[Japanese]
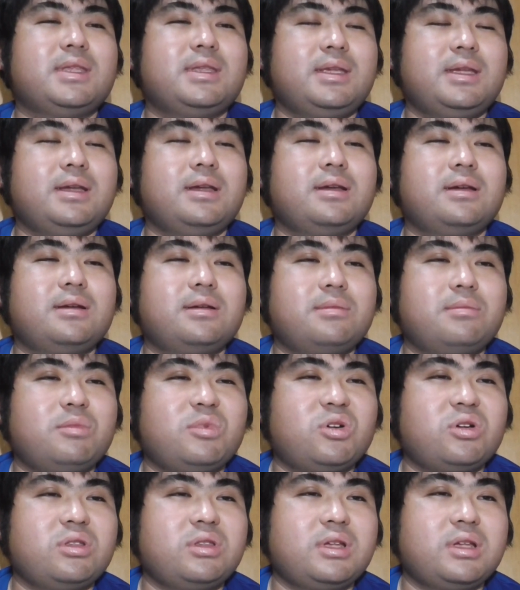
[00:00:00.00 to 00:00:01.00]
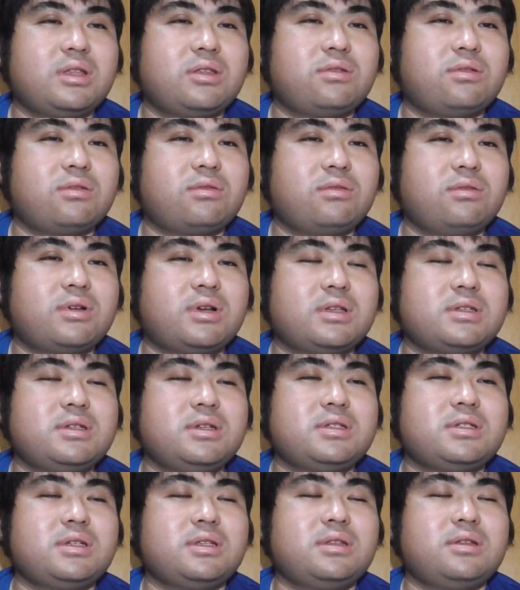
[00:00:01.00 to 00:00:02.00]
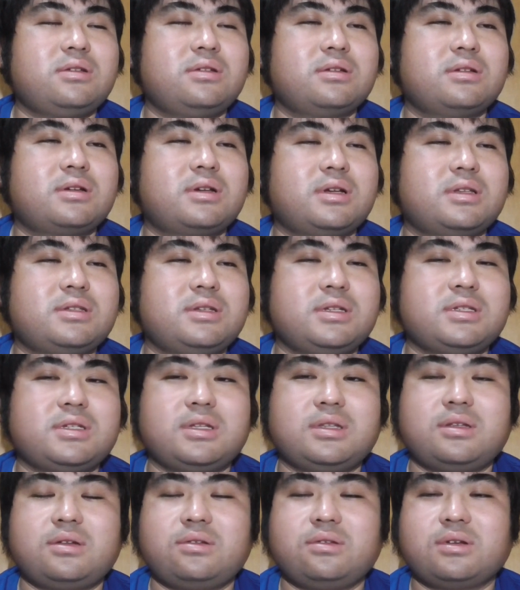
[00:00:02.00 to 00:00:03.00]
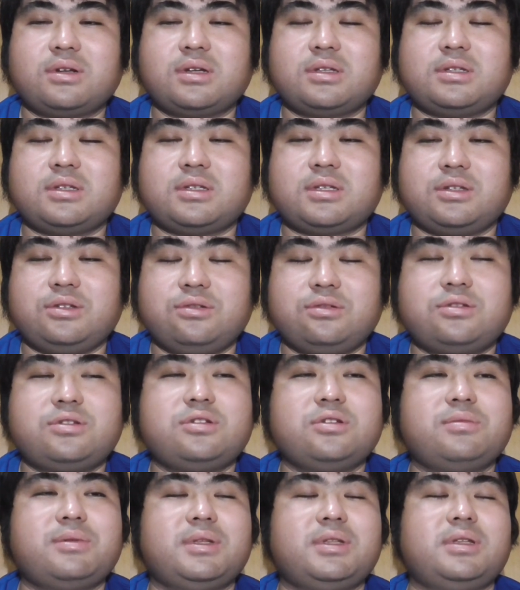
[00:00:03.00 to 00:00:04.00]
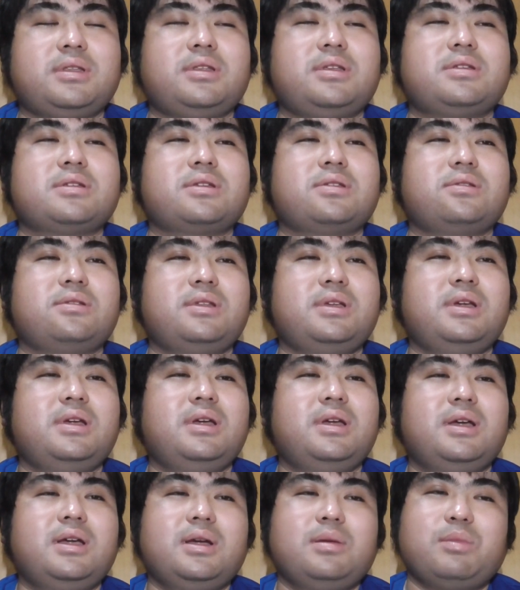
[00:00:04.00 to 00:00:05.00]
ね。まあ、なんと、このかずやチャンネル、かずやチャンネルのかずやさん、YouTuber なんですけどね。